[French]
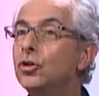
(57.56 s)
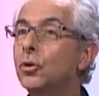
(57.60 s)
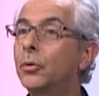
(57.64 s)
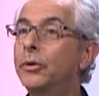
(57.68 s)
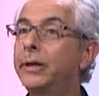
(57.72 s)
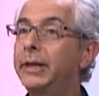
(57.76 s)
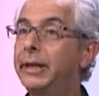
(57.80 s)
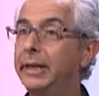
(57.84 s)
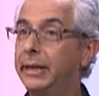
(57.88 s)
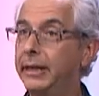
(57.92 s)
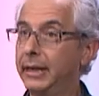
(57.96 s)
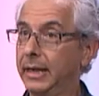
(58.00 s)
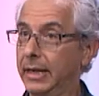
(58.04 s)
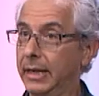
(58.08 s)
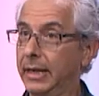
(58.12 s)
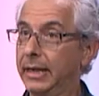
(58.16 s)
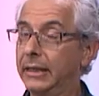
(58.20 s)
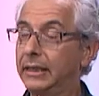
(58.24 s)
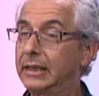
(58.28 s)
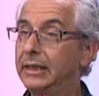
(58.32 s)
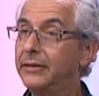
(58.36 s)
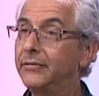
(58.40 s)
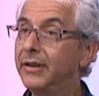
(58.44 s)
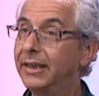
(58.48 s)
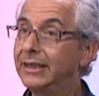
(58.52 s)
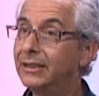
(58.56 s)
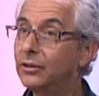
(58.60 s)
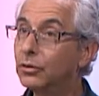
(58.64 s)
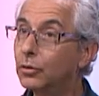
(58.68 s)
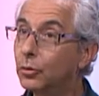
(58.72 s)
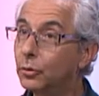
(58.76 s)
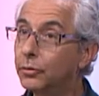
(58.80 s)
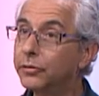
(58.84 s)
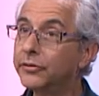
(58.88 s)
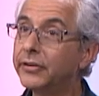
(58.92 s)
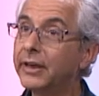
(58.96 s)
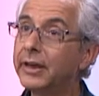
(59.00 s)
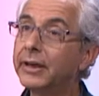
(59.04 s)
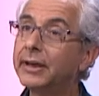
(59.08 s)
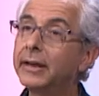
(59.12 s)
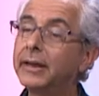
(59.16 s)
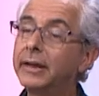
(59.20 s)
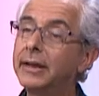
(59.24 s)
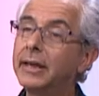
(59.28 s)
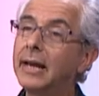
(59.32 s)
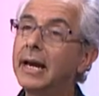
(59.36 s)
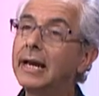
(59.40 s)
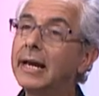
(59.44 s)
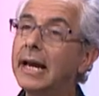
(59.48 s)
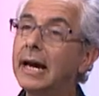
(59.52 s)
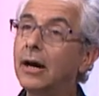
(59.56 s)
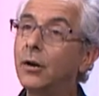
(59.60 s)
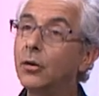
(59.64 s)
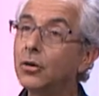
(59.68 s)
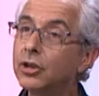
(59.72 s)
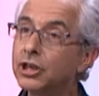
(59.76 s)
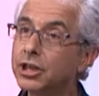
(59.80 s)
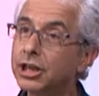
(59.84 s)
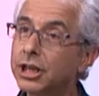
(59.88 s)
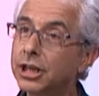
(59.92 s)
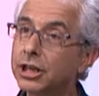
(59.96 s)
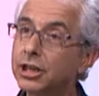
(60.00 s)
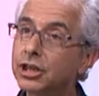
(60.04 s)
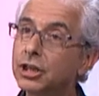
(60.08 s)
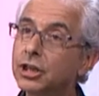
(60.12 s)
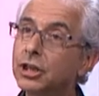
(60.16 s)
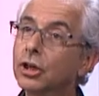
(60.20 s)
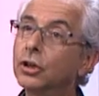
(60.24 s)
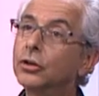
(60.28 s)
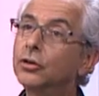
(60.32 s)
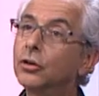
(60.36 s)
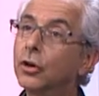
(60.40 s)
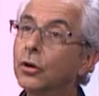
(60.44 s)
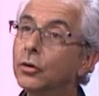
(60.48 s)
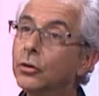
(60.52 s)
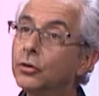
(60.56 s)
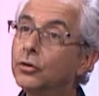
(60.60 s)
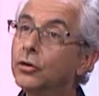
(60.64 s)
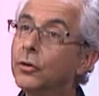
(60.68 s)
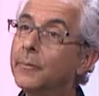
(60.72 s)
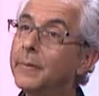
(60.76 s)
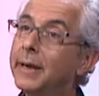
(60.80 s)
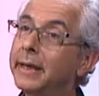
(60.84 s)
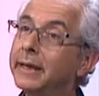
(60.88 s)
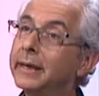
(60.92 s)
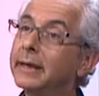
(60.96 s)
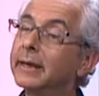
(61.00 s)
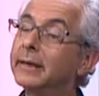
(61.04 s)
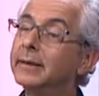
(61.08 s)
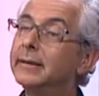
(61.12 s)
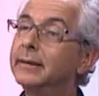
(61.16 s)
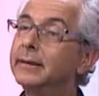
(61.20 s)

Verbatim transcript: journée qui va être consacré à la recherche dans le domaine